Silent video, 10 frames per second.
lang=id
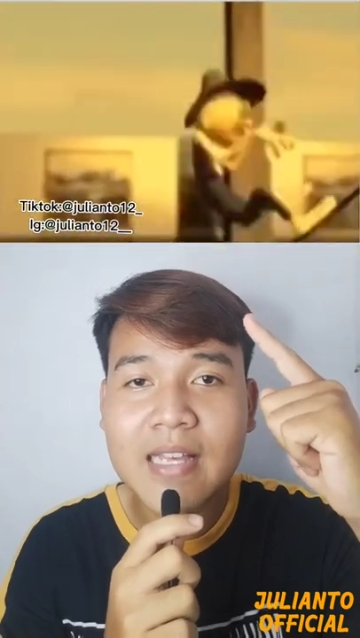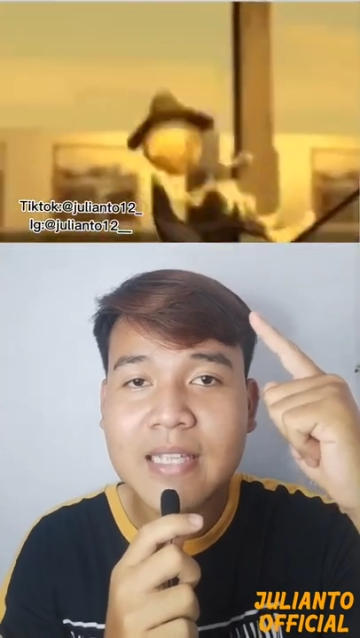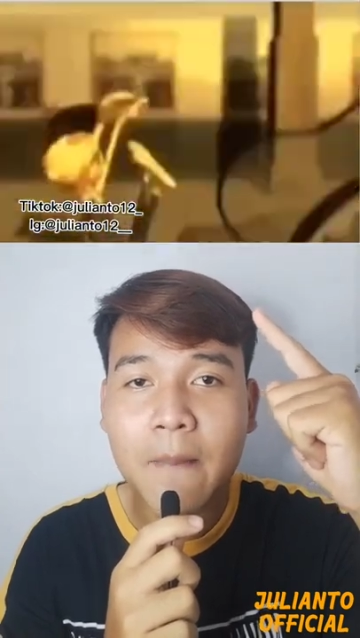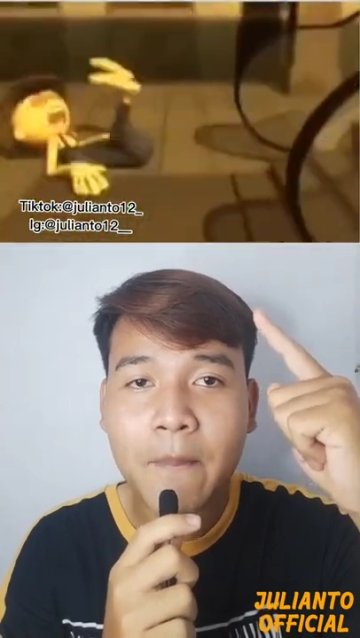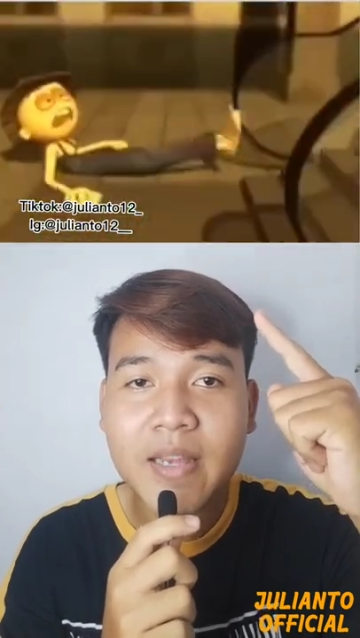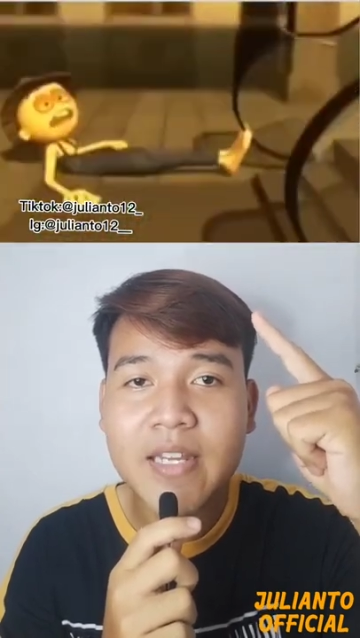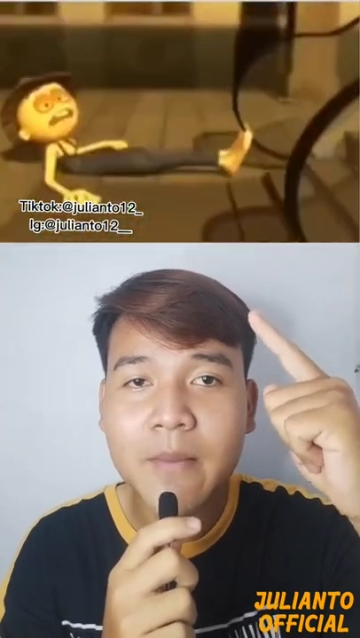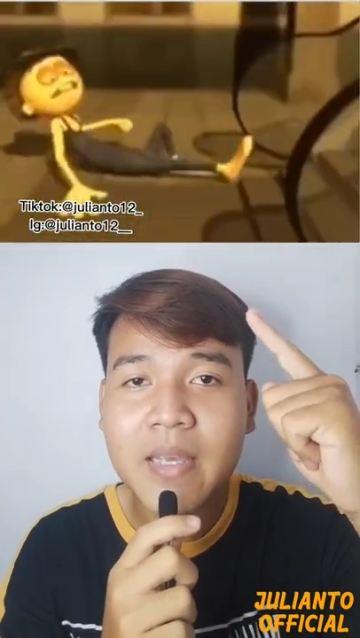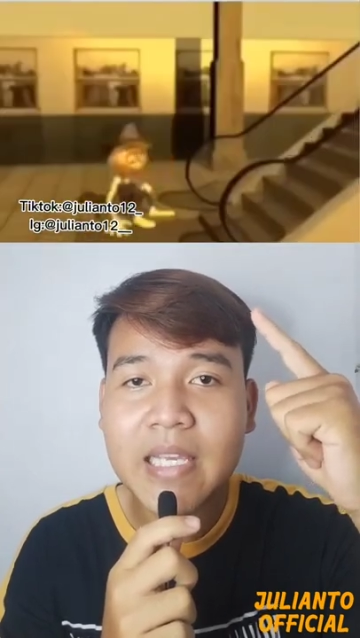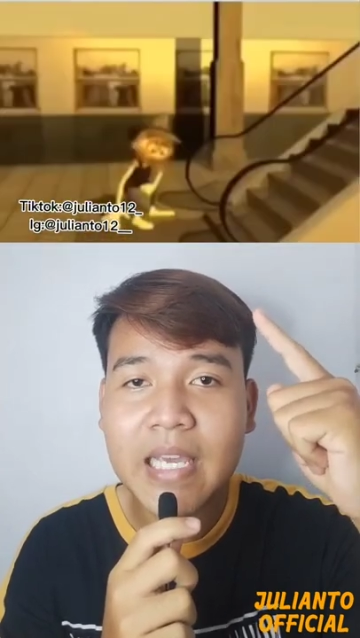Sampai dia
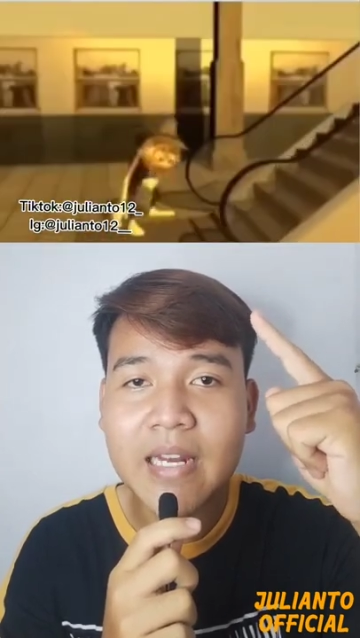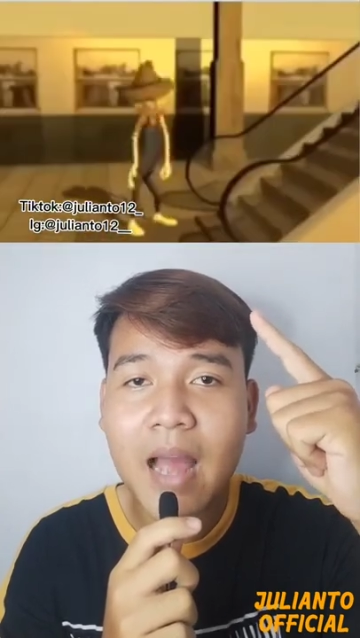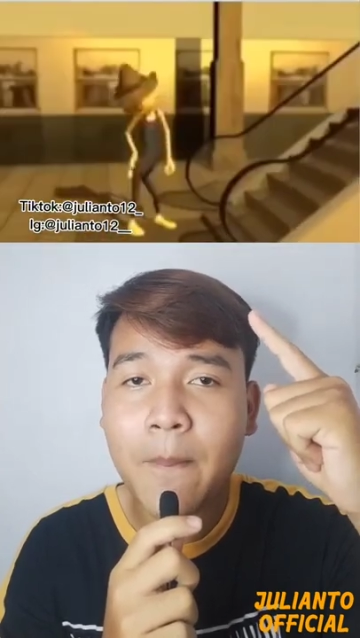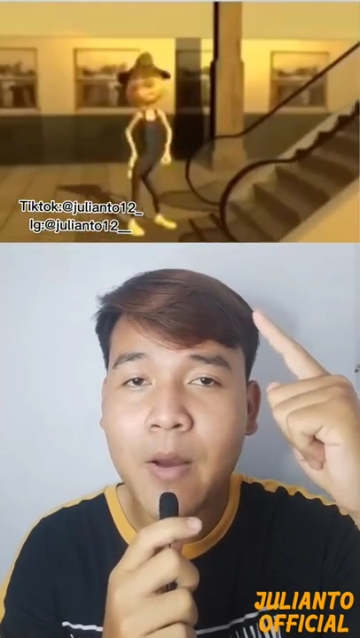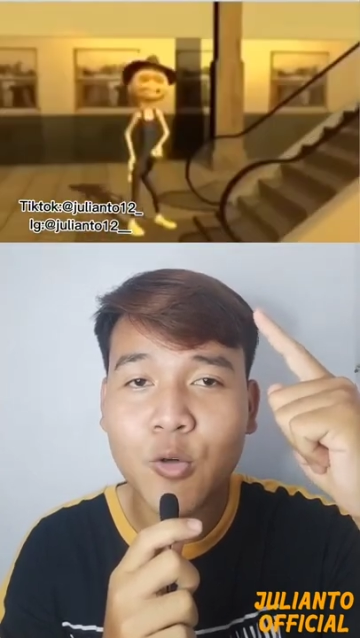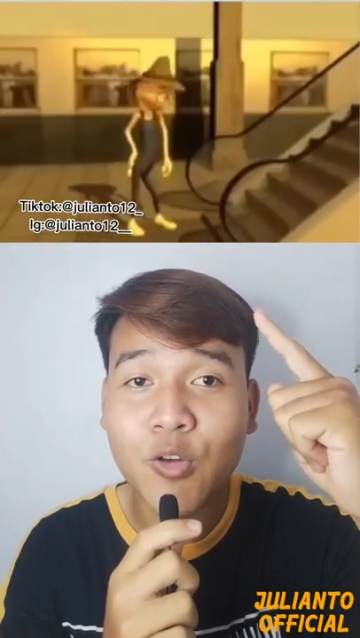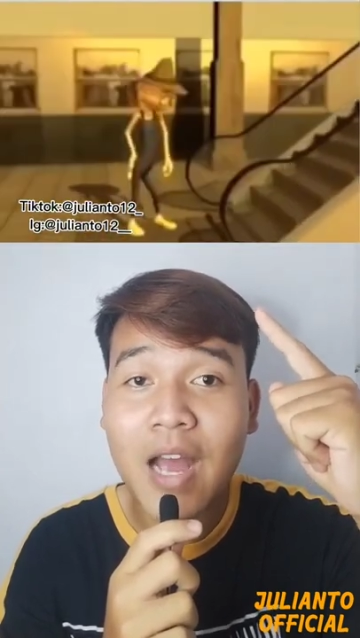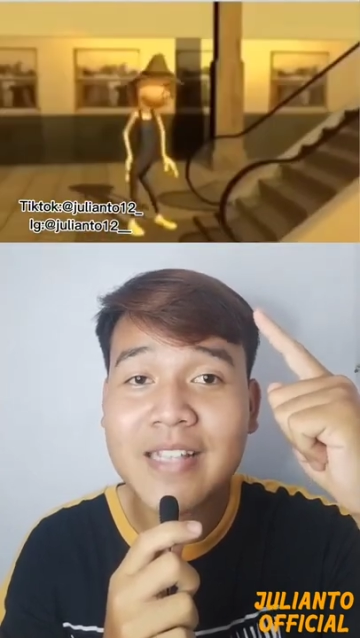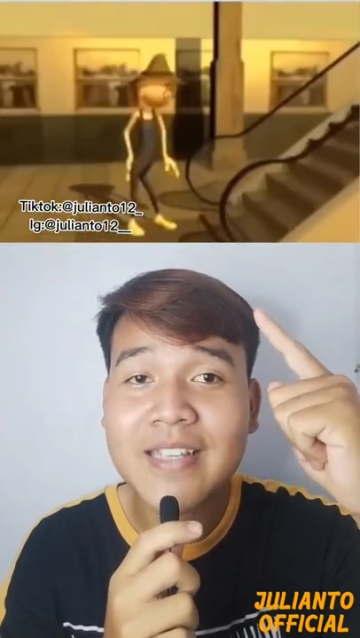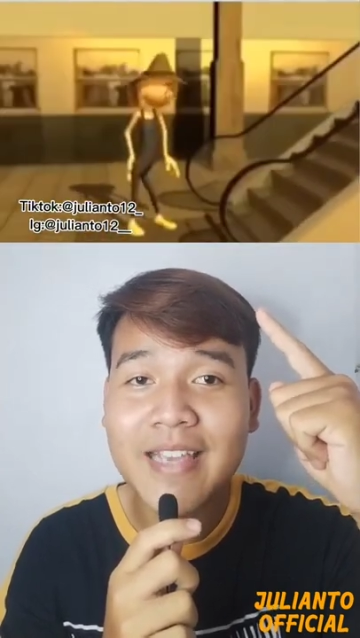mikir apa duduk
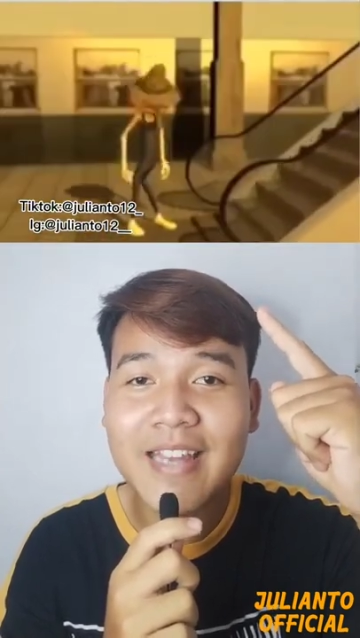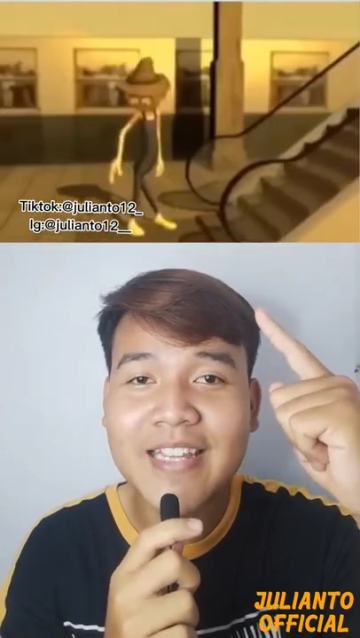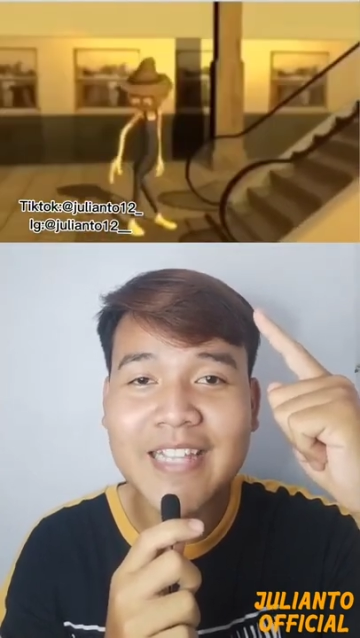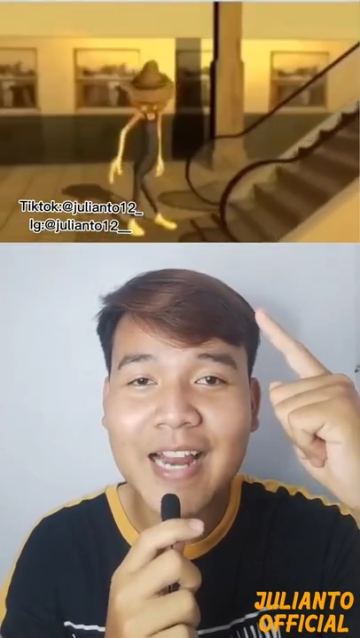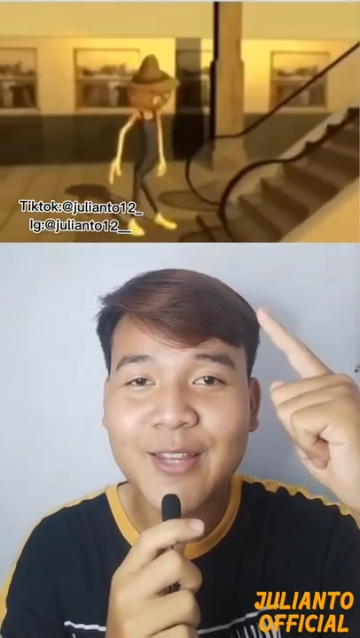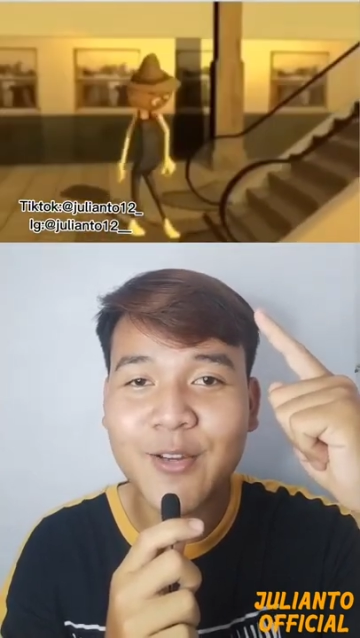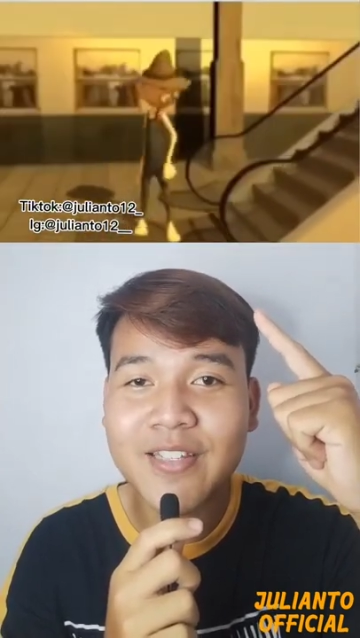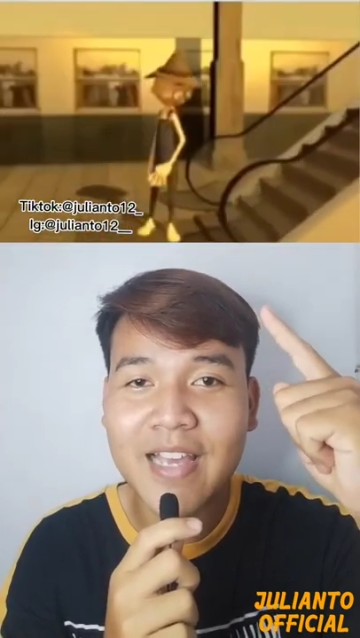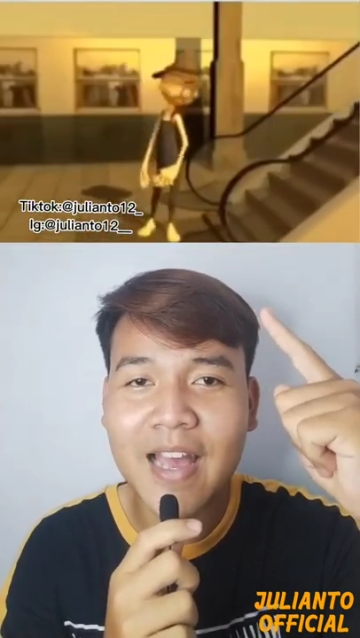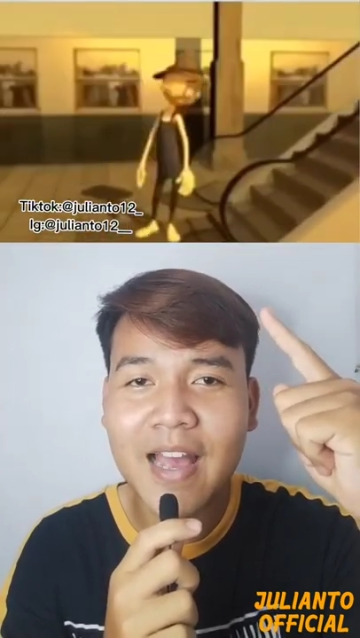aja ya di
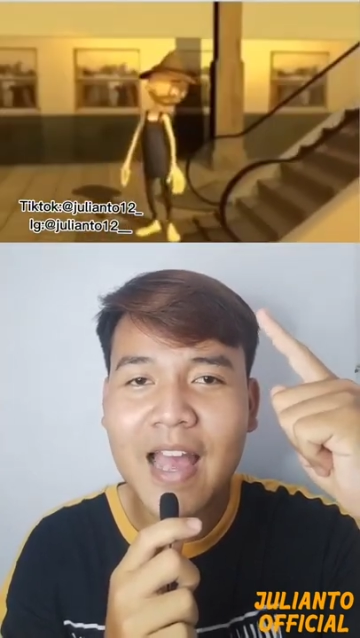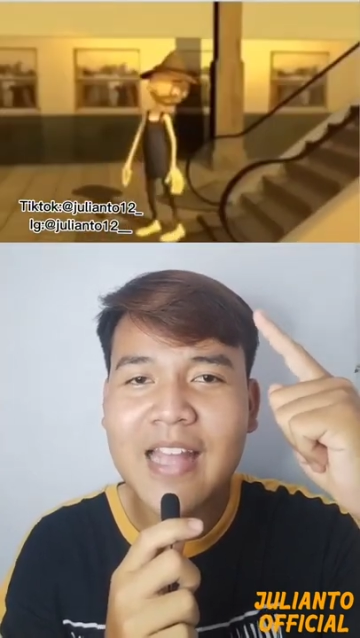eskalatornya.